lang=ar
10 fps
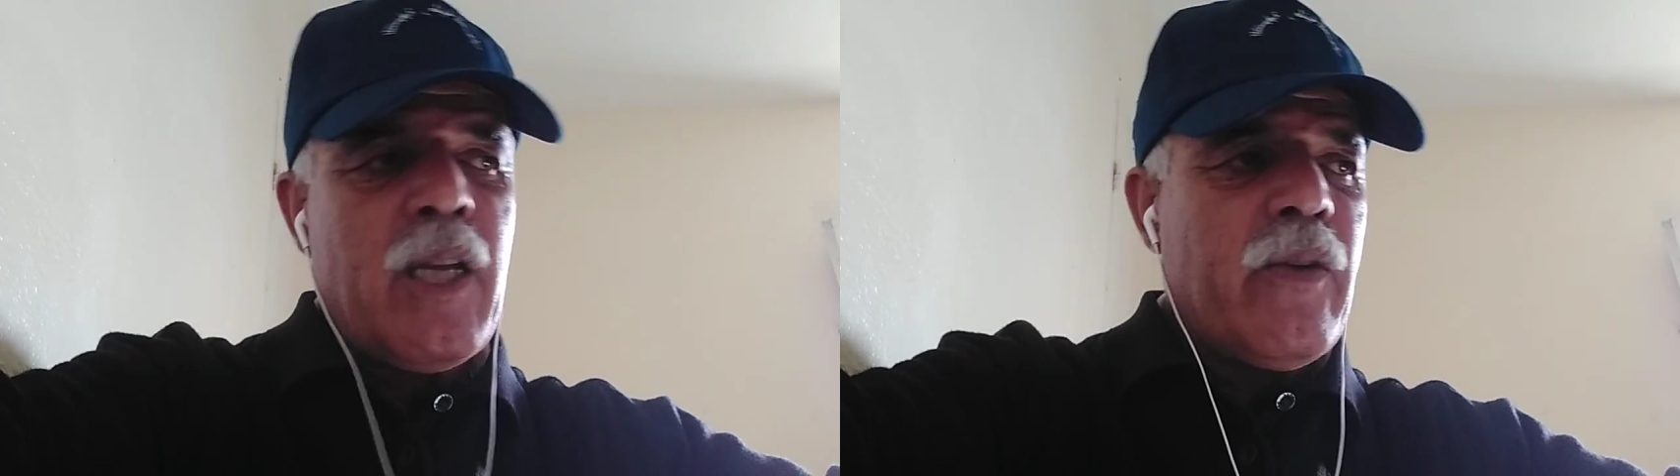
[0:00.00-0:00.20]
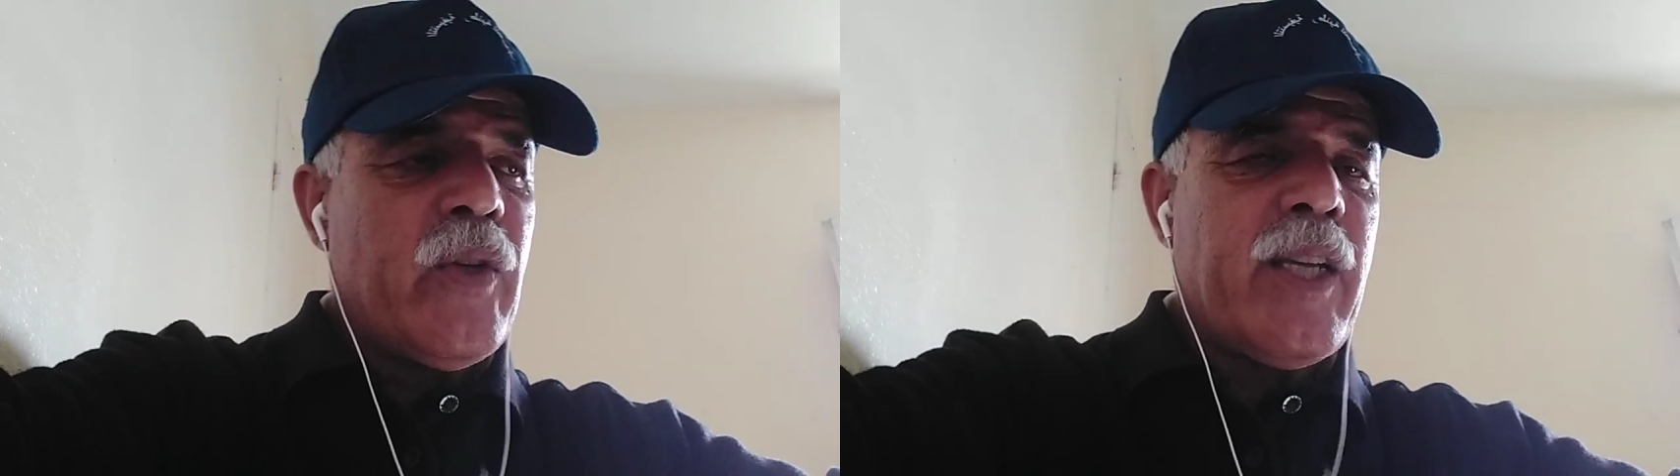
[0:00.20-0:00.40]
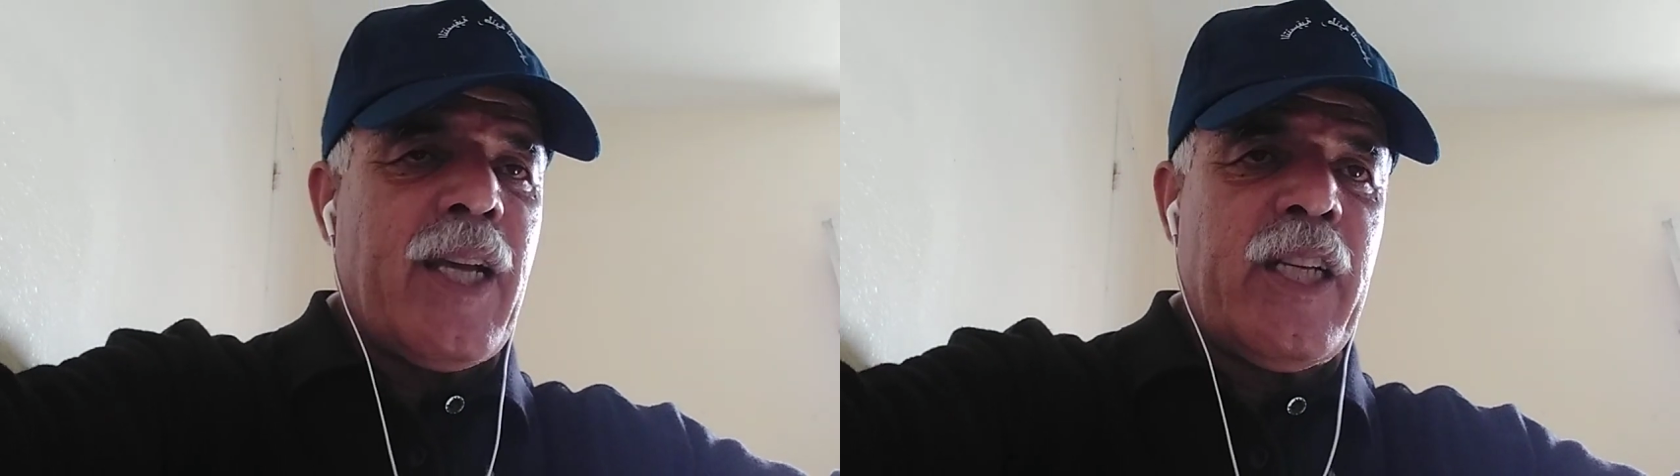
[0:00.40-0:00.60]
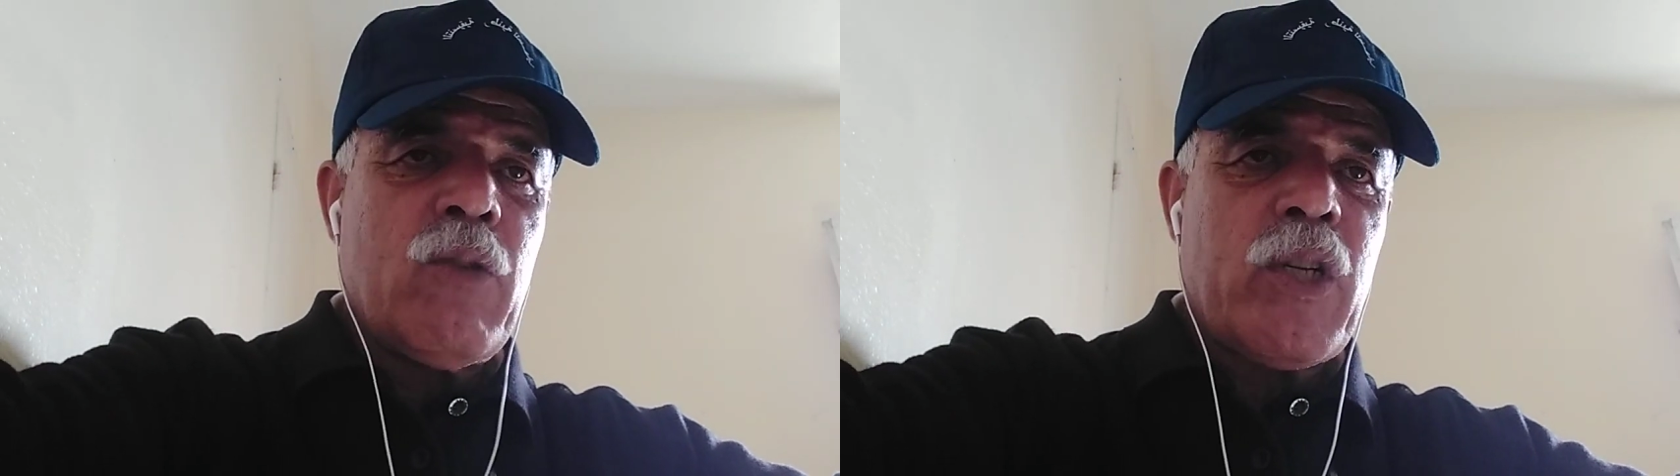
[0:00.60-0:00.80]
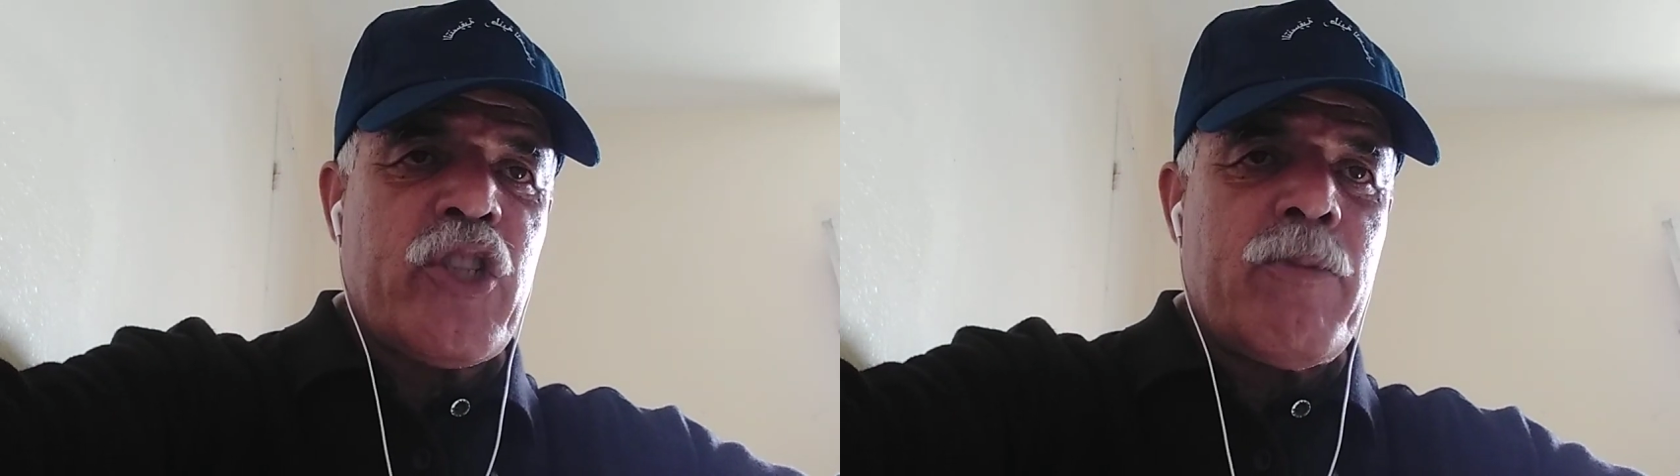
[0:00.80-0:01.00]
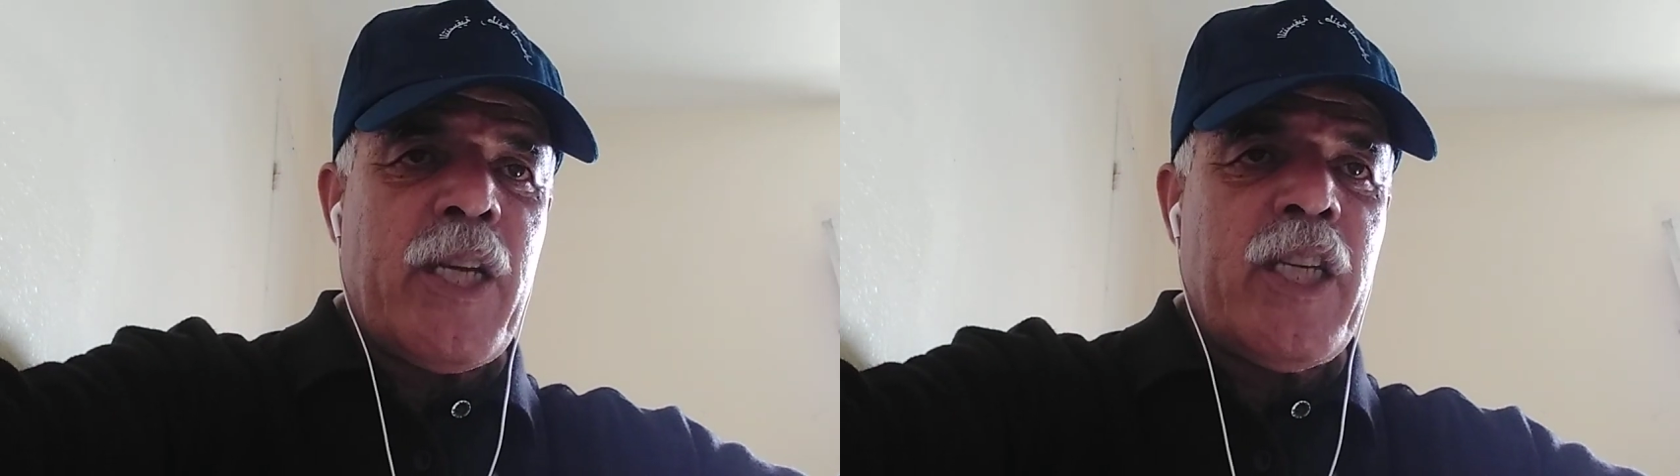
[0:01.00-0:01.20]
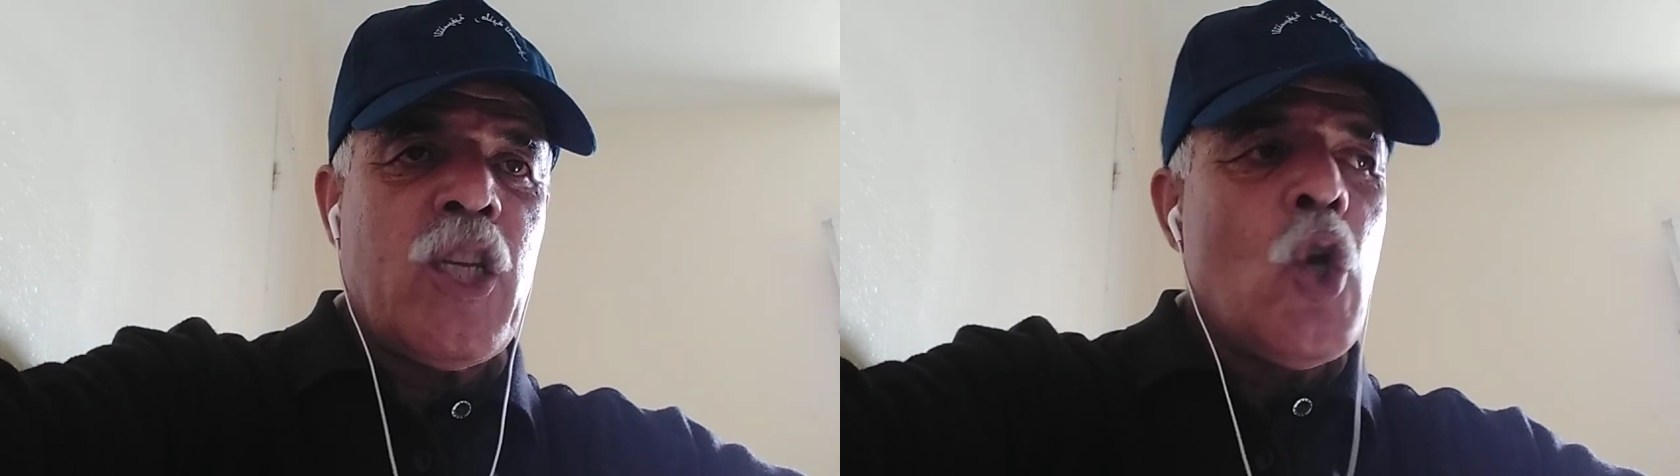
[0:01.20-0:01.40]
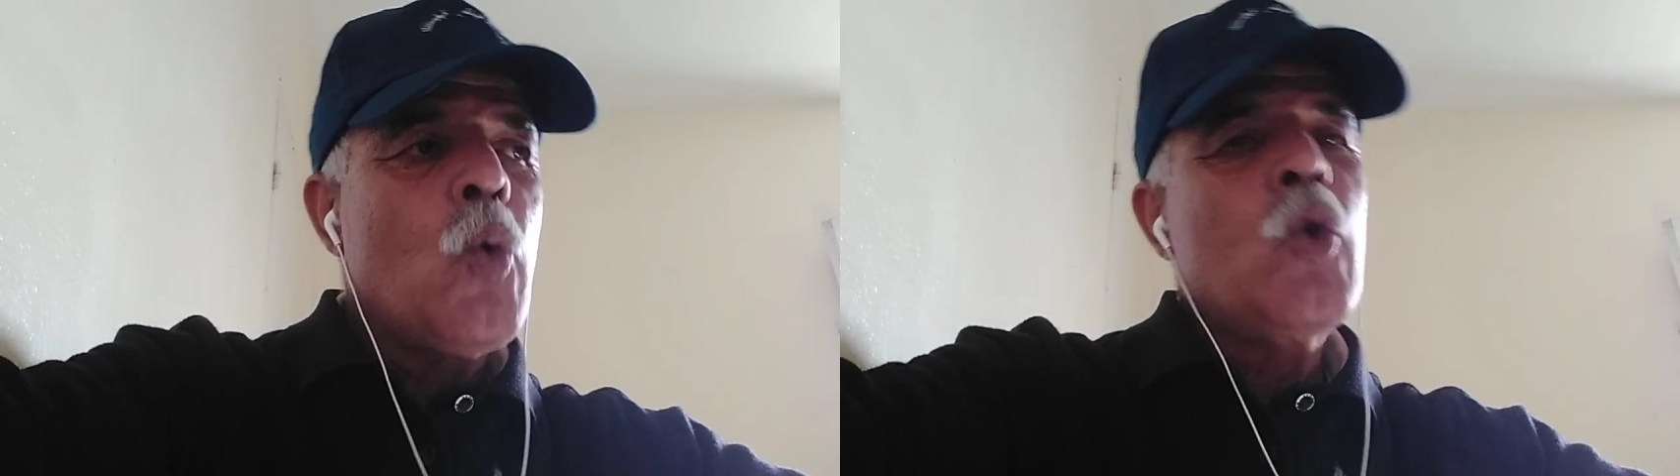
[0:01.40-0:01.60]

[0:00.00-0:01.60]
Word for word: في الحوار الاجتماعي